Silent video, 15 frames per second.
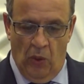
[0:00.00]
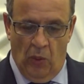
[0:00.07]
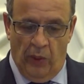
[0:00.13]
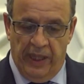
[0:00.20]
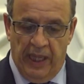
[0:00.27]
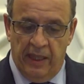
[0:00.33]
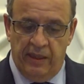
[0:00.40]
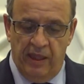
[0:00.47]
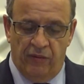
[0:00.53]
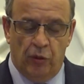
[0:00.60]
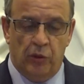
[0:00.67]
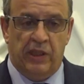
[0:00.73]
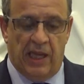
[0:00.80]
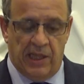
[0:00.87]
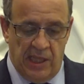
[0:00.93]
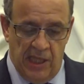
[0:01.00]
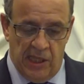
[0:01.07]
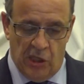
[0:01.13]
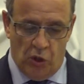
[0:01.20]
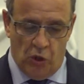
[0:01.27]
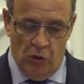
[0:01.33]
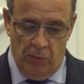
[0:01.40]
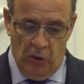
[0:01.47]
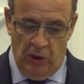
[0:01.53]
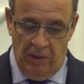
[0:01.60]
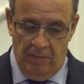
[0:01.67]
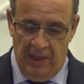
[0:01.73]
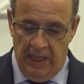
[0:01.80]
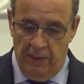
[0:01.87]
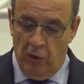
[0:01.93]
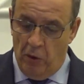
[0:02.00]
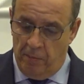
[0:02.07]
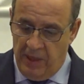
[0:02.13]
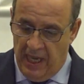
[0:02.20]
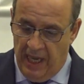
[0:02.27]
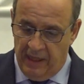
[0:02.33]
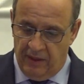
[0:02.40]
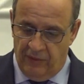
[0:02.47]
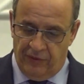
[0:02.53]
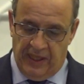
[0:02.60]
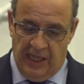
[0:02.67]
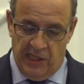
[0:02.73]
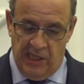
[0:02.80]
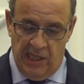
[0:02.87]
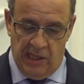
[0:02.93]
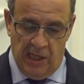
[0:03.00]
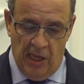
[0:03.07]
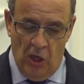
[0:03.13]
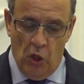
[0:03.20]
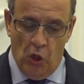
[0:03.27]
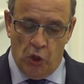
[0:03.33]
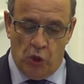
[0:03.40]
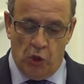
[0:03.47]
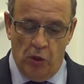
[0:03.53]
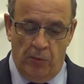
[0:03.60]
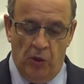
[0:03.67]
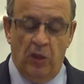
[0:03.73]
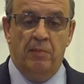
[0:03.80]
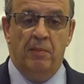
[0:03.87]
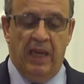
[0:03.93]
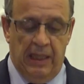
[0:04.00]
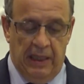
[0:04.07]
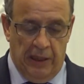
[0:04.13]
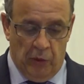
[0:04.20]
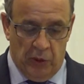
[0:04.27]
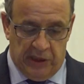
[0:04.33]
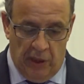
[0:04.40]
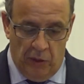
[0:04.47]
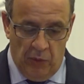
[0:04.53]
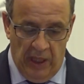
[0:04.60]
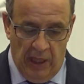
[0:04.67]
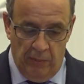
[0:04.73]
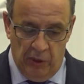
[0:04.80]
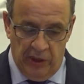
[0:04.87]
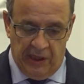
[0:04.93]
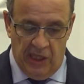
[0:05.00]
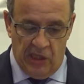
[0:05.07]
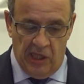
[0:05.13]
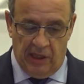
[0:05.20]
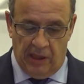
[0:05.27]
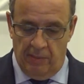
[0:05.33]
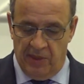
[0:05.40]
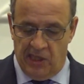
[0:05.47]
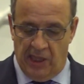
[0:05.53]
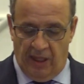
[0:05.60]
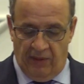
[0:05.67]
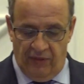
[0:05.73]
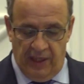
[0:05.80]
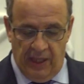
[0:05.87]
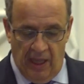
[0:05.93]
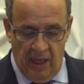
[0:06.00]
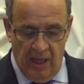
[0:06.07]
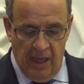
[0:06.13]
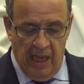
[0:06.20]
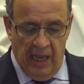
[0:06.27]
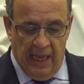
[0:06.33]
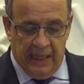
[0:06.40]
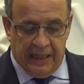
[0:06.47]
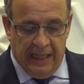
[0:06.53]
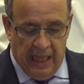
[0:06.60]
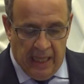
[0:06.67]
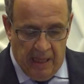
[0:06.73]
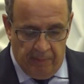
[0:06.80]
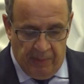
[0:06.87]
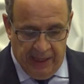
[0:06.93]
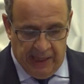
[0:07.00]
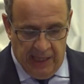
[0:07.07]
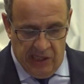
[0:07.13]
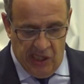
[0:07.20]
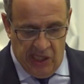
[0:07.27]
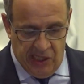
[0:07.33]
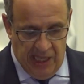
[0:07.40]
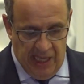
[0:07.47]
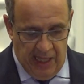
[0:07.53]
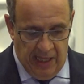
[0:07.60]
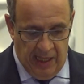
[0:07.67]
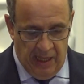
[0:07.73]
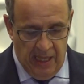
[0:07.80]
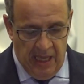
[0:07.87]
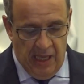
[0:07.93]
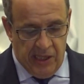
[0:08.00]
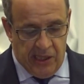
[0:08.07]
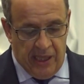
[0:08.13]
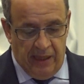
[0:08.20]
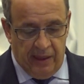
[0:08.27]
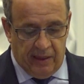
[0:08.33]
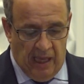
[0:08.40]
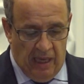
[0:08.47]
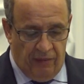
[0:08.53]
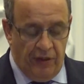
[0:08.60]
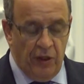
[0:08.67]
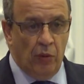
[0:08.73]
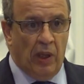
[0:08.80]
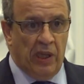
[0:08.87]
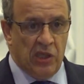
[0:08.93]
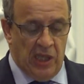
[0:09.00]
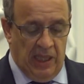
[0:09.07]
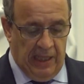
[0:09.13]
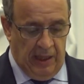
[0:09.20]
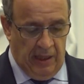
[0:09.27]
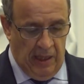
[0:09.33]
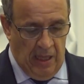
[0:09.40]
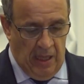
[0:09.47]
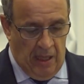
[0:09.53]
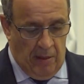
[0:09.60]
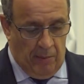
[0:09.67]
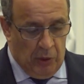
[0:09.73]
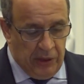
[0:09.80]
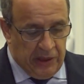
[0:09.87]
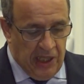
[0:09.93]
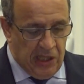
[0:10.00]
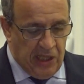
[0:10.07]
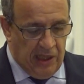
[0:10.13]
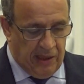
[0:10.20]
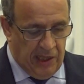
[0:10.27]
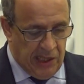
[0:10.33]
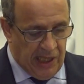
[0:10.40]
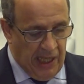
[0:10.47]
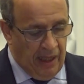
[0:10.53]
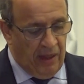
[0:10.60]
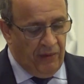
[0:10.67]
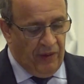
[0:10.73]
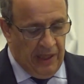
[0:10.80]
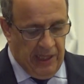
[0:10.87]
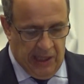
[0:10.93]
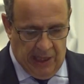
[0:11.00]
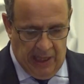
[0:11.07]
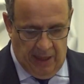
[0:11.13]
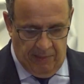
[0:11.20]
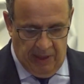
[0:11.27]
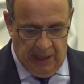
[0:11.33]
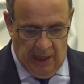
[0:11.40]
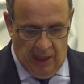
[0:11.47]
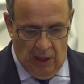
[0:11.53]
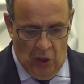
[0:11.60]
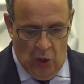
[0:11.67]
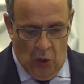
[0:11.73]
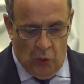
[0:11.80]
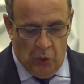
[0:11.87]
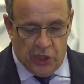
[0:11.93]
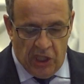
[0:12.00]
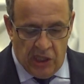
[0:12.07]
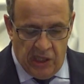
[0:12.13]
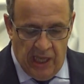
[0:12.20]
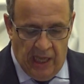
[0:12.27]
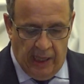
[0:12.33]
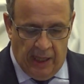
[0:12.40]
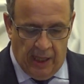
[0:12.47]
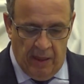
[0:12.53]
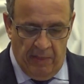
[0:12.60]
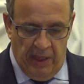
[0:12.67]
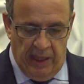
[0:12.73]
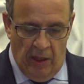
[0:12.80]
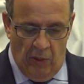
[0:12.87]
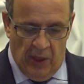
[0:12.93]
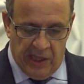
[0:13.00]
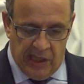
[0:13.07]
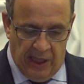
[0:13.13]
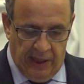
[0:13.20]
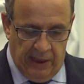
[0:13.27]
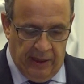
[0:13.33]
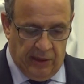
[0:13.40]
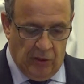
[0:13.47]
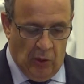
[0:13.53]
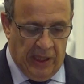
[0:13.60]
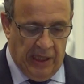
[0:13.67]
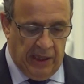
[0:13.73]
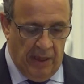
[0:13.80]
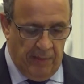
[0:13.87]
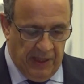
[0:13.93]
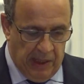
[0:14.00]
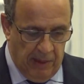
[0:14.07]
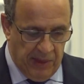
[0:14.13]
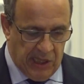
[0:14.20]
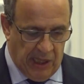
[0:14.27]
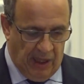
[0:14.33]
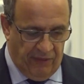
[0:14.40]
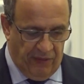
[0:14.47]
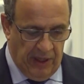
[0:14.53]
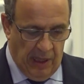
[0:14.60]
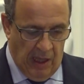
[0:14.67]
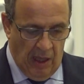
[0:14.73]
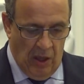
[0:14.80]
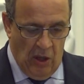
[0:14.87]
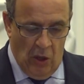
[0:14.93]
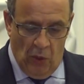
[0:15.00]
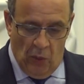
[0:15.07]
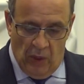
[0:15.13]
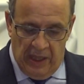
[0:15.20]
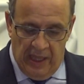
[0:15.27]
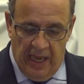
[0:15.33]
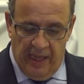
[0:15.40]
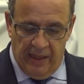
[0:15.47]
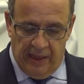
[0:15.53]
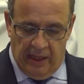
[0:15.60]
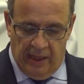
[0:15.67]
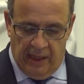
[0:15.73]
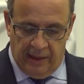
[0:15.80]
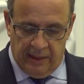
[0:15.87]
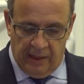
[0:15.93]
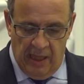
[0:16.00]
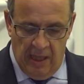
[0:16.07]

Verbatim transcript: ويهدف تعزيز الشمول المالي وبهدف تعزيز الشمول المالي وتنويع المنتجات المصرفية أطلق بنك الجزائر سنة 2020 منتجات الصيرفة الإسلامية وشجع رقمنة وعصرنة الخدمات المصرفية ولهذا الغرض